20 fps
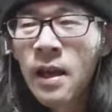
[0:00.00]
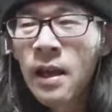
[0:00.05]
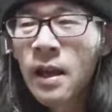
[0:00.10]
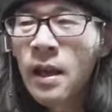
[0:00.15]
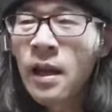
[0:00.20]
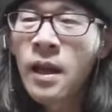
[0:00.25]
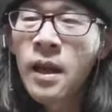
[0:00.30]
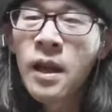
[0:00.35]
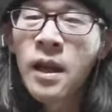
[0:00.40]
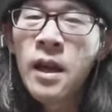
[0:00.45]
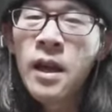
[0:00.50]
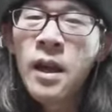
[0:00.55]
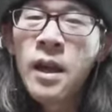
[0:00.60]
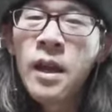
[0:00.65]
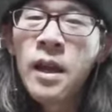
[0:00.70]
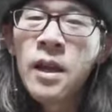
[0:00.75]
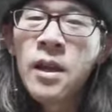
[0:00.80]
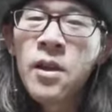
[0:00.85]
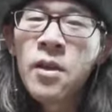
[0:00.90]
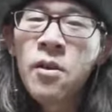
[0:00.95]

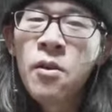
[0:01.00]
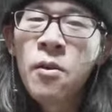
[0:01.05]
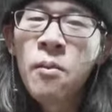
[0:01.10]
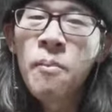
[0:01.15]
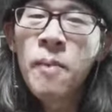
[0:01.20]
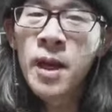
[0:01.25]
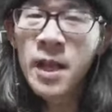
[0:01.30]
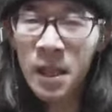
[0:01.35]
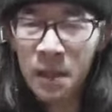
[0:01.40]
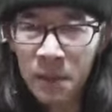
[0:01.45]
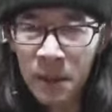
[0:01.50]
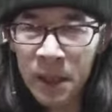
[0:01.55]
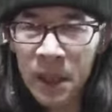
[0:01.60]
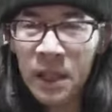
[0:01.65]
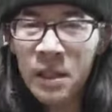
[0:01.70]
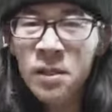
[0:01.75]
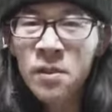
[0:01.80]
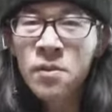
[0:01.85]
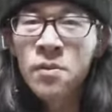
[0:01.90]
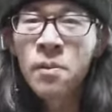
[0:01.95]
えー、っとまだまだ
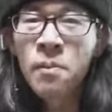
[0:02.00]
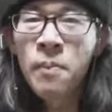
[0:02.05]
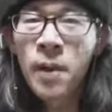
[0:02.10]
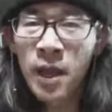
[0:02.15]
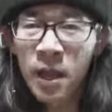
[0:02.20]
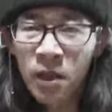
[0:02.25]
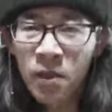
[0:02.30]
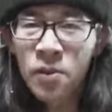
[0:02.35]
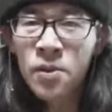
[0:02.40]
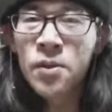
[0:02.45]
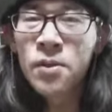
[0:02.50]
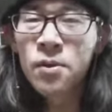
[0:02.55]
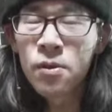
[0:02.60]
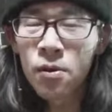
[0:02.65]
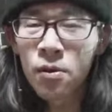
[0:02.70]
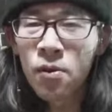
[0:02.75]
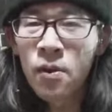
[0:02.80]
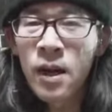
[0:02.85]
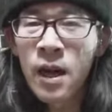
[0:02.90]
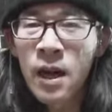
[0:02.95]
ちょっと勉強する
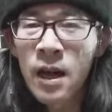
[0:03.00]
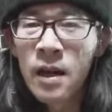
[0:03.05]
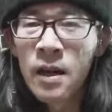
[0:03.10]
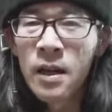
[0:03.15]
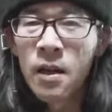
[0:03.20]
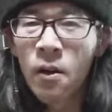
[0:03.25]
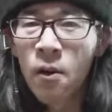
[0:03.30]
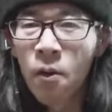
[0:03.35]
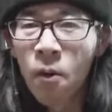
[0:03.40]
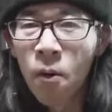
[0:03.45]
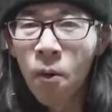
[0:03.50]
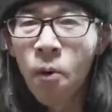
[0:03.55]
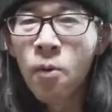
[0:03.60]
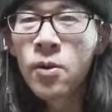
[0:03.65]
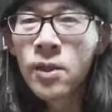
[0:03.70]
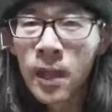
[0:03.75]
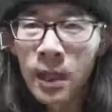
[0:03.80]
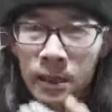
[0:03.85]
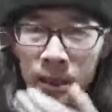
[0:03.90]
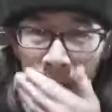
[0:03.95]
ことが多
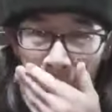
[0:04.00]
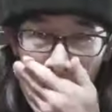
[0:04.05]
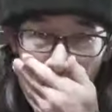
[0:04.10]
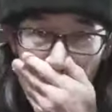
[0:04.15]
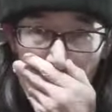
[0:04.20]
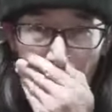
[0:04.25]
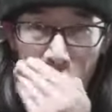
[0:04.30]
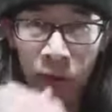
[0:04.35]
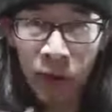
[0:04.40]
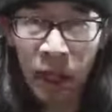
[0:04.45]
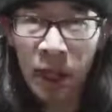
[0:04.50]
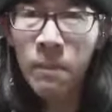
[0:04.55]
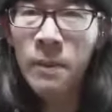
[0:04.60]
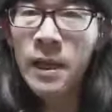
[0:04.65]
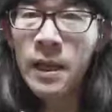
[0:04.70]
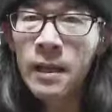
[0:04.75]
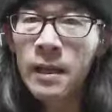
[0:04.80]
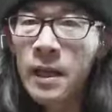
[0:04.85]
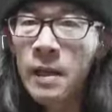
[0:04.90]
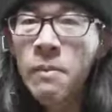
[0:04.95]
くてですねあの
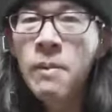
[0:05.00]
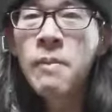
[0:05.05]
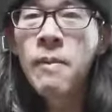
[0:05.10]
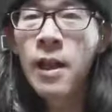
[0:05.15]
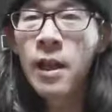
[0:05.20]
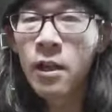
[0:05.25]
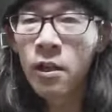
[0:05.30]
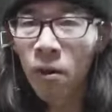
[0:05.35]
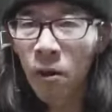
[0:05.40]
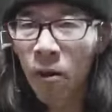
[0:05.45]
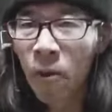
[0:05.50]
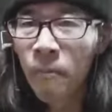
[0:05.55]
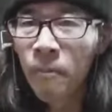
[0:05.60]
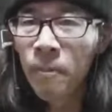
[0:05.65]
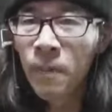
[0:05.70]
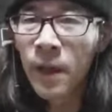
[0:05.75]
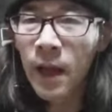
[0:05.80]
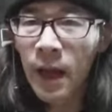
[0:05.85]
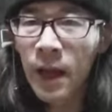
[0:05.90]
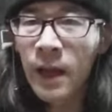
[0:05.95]
日々日々勉強
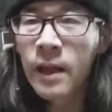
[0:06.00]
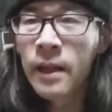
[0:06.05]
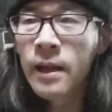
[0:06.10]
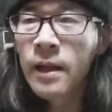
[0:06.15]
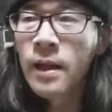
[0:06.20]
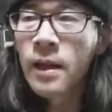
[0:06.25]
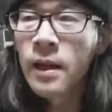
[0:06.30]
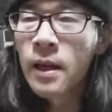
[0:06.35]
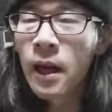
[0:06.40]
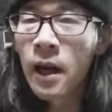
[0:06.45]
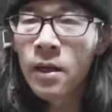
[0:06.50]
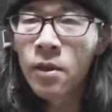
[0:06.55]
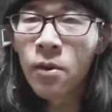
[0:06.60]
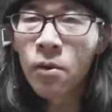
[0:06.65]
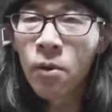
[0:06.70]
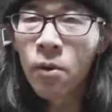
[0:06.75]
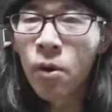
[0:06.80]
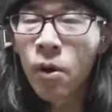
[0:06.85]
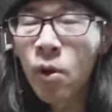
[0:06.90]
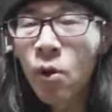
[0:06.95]
はいあ
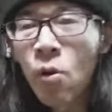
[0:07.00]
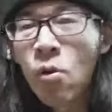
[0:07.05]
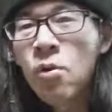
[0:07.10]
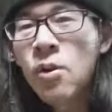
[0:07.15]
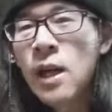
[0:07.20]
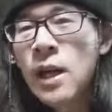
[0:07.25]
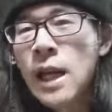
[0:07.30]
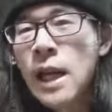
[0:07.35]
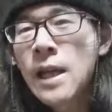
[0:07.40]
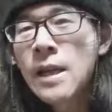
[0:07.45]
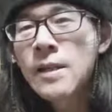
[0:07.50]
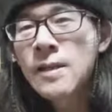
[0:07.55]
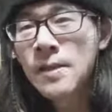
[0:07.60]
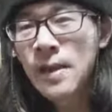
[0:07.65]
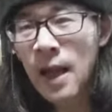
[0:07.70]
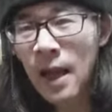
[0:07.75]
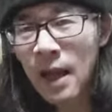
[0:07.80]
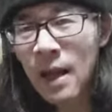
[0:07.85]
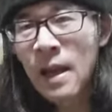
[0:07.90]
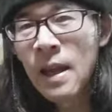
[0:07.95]
のこれゴールがないで
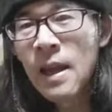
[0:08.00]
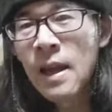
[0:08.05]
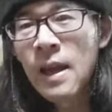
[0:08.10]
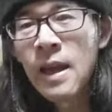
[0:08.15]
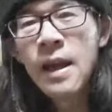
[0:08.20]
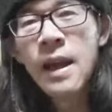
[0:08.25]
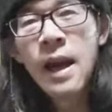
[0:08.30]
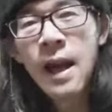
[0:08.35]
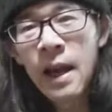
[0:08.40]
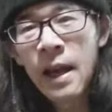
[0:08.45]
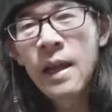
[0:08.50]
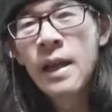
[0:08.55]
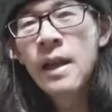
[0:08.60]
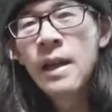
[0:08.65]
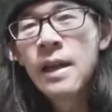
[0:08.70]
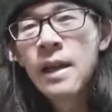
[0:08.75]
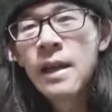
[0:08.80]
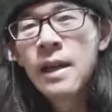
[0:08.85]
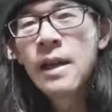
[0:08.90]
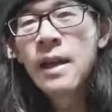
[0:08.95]
すねはい。
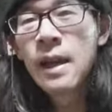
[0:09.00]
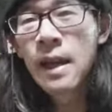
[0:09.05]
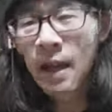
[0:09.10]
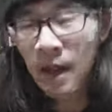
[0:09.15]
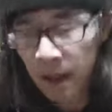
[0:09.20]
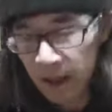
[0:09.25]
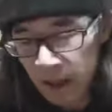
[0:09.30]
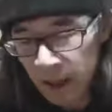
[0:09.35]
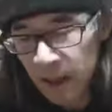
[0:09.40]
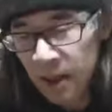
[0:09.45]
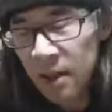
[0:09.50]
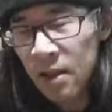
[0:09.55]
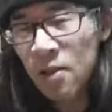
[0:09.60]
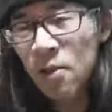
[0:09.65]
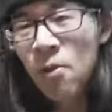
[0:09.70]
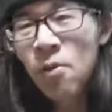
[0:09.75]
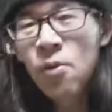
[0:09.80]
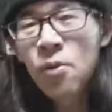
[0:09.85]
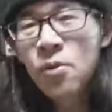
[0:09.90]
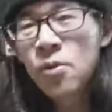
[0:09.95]

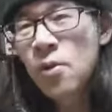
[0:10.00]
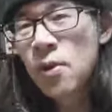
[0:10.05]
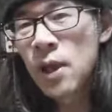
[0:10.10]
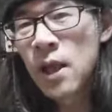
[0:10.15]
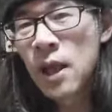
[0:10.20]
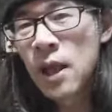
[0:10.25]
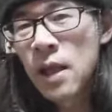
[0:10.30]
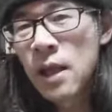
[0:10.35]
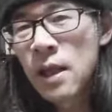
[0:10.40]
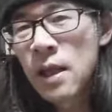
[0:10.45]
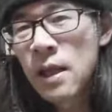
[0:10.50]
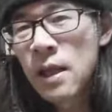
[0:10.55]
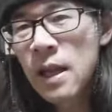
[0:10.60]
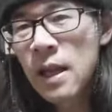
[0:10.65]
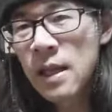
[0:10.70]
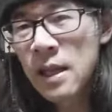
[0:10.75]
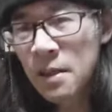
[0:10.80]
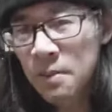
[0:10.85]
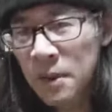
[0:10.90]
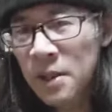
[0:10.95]
えー、ということに
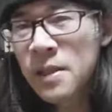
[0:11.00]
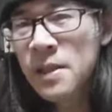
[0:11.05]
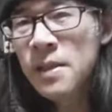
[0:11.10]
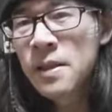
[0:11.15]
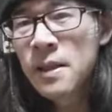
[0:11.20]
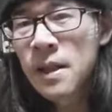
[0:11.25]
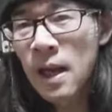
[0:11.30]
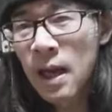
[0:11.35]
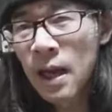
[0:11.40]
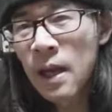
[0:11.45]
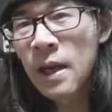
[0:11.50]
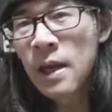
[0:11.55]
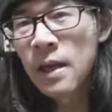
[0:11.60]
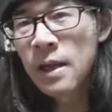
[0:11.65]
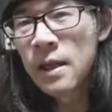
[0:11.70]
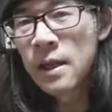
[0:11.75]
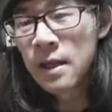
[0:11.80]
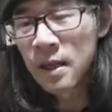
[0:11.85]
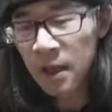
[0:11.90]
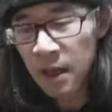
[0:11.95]
なってます。はい、
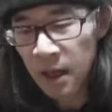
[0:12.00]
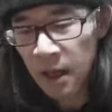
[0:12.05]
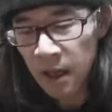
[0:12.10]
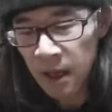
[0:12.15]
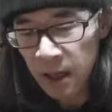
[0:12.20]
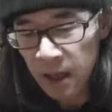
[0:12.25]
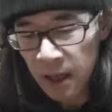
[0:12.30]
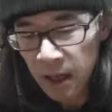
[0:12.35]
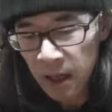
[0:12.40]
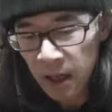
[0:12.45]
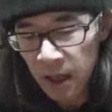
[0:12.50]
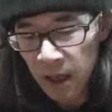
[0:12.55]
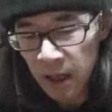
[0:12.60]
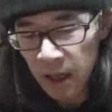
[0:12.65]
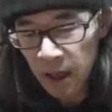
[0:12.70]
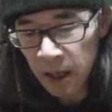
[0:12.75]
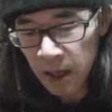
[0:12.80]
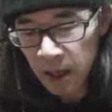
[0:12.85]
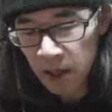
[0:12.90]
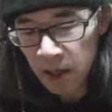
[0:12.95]
で、
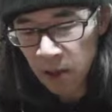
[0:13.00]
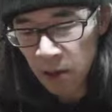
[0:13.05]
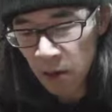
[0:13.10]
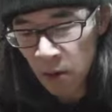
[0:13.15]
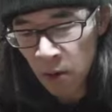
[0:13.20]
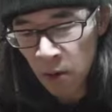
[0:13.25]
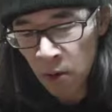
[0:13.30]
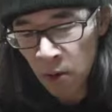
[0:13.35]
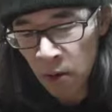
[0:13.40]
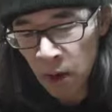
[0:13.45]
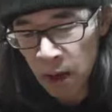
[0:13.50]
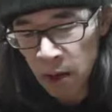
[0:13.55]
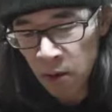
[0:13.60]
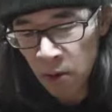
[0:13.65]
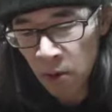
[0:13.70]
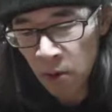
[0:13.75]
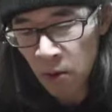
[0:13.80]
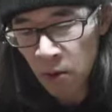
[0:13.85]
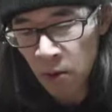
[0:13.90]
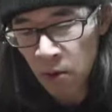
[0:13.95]
えー、っと、あ
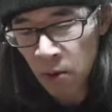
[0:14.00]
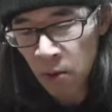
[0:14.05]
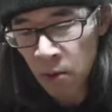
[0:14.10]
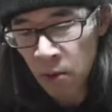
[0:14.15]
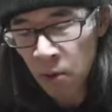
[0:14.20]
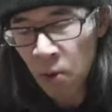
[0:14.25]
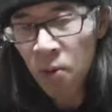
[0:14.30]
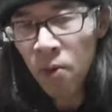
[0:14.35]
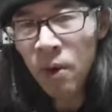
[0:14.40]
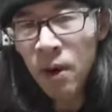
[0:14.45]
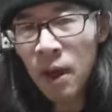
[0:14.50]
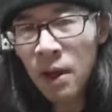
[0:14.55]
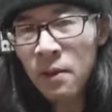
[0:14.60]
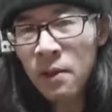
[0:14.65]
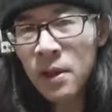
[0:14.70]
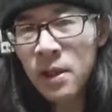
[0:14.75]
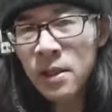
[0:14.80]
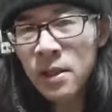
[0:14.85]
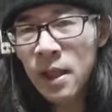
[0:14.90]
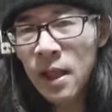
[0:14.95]
のー、今回
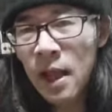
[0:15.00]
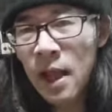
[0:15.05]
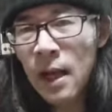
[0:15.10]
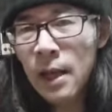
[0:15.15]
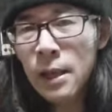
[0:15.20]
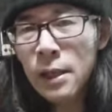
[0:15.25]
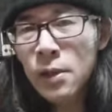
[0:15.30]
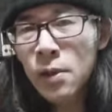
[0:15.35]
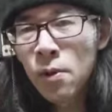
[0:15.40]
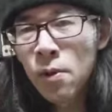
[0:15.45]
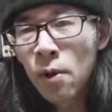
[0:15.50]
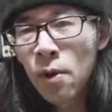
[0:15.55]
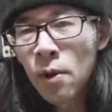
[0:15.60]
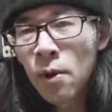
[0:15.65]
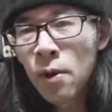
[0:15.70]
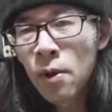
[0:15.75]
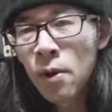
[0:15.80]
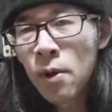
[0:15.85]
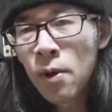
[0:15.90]
はですね、やはりその、